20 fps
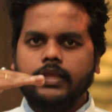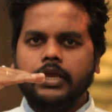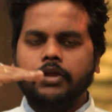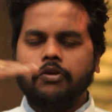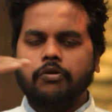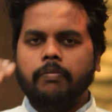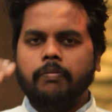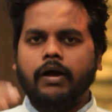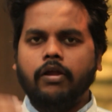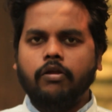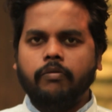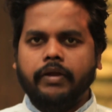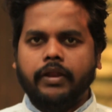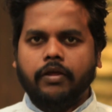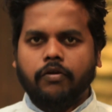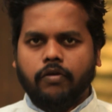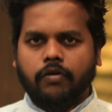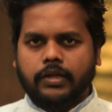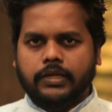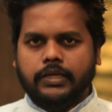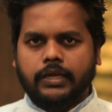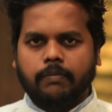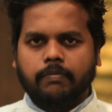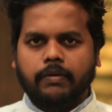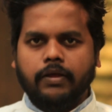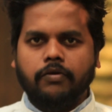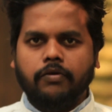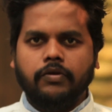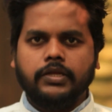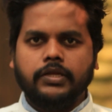একটু ভালো মানের কলেজে
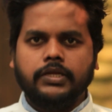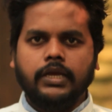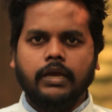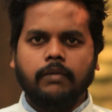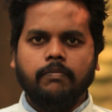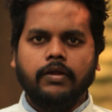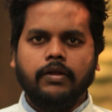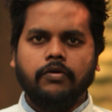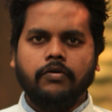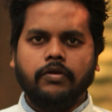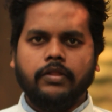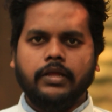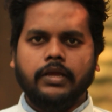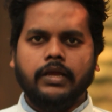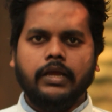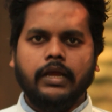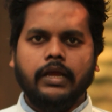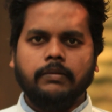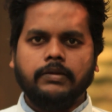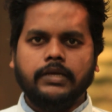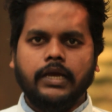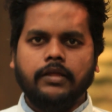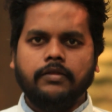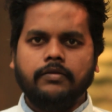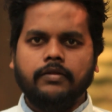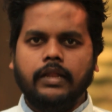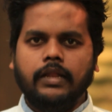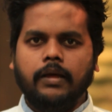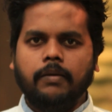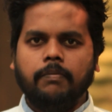অ্যাপ্লাই করেছে অ্যাপ্লাই করতে গিয়ে চান্স
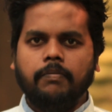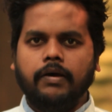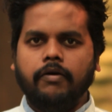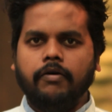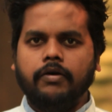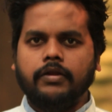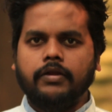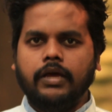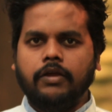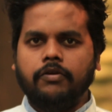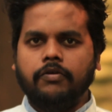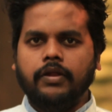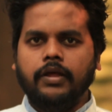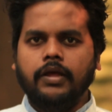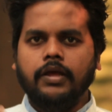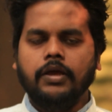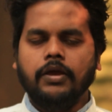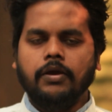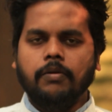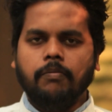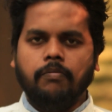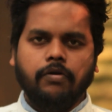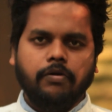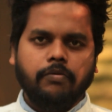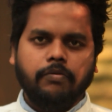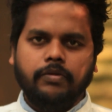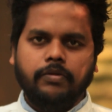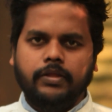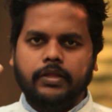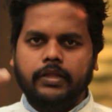না পাওয়ার কারণে
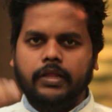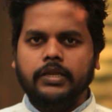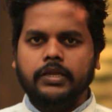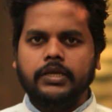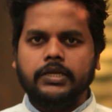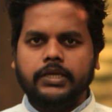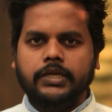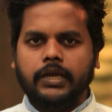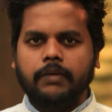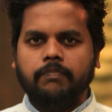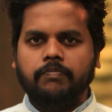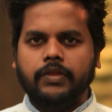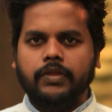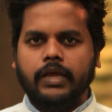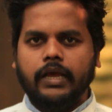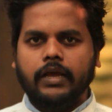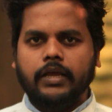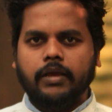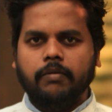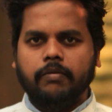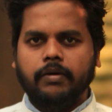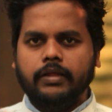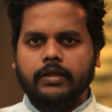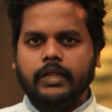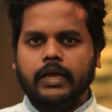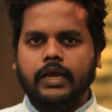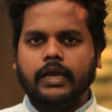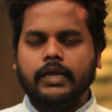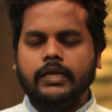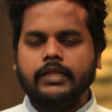পরবর্তীতে নিচে একেবারে
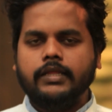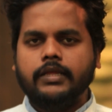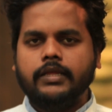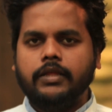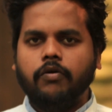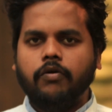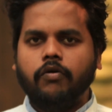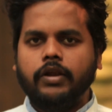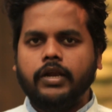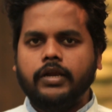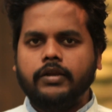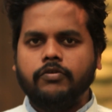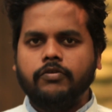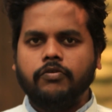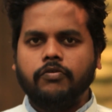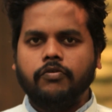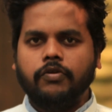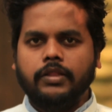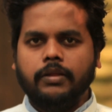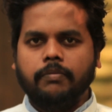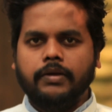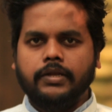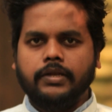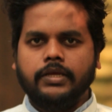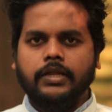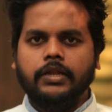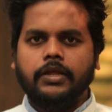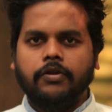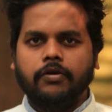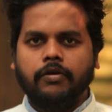দেখা গেছে যে অনার্সও করতে
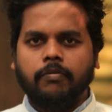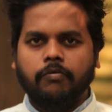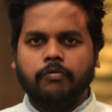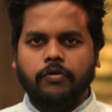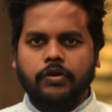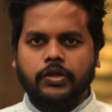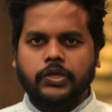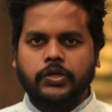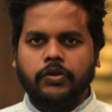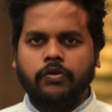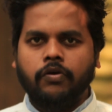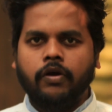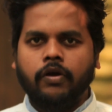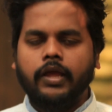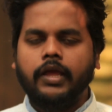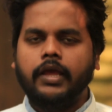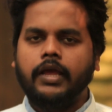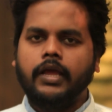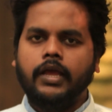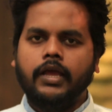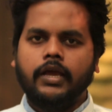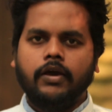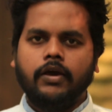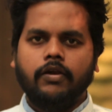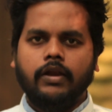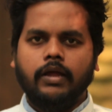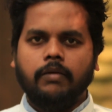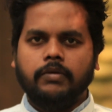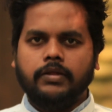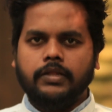পারছেন এরকম কন্ডিশন হয়
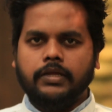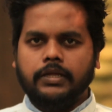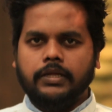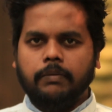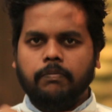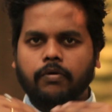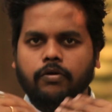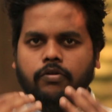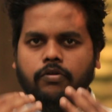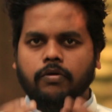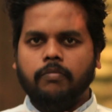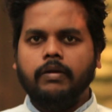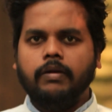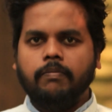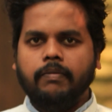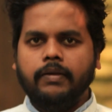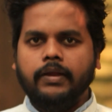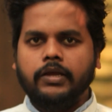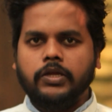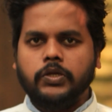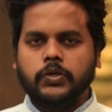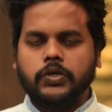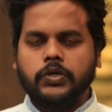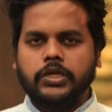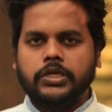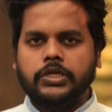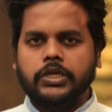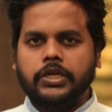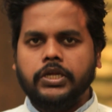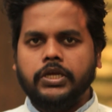কারণ আমাদের যে প্রথম
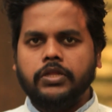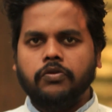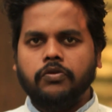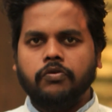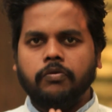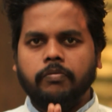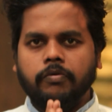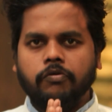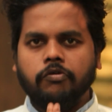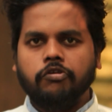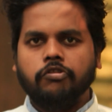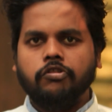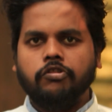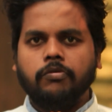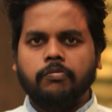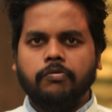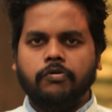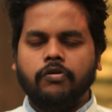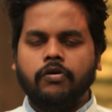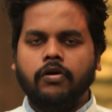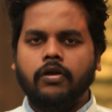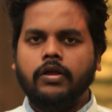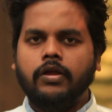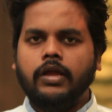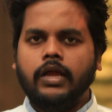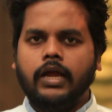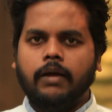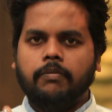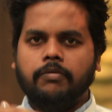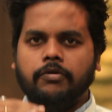অ্যাপ্লিকেশনটা সেটি কিন্তু খুবই গুরুত্বপূর্ণ
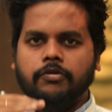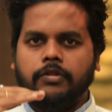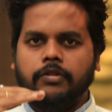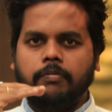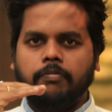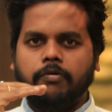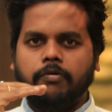আপনাদের যে